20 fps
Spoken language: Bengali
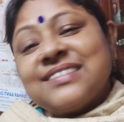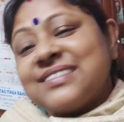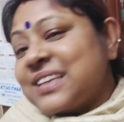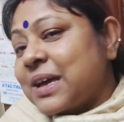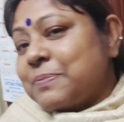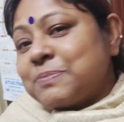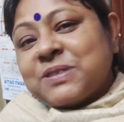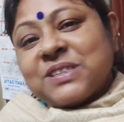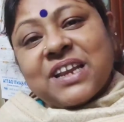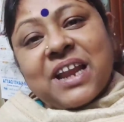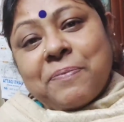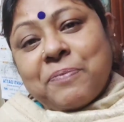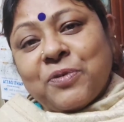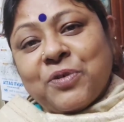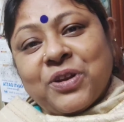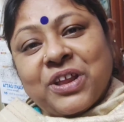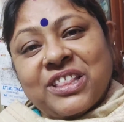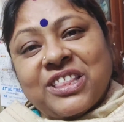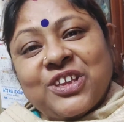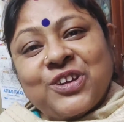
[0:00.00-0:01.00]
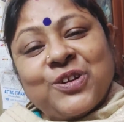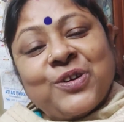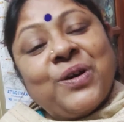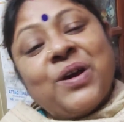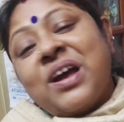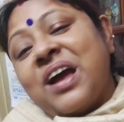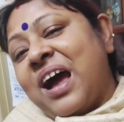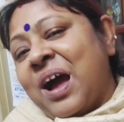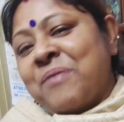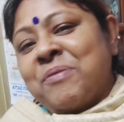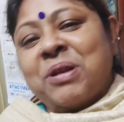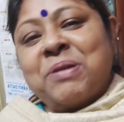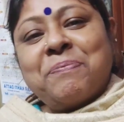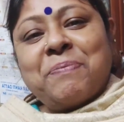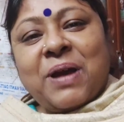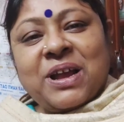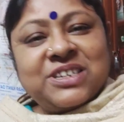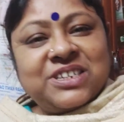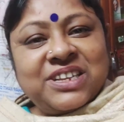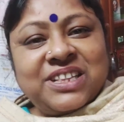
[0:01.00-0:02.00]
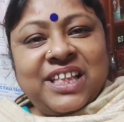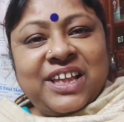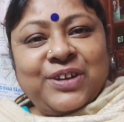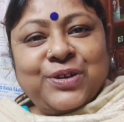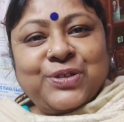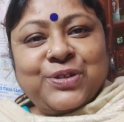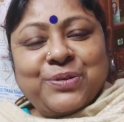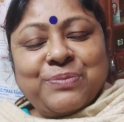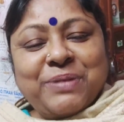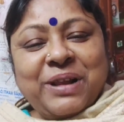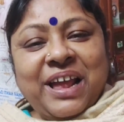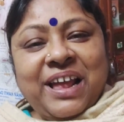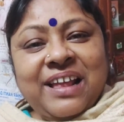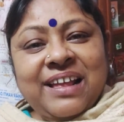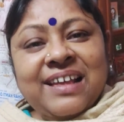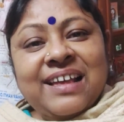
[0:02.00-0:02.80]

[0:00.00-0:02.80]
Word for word: সাবস্ক্রাইব করে দিও আমার পাশে থেকো তোমরা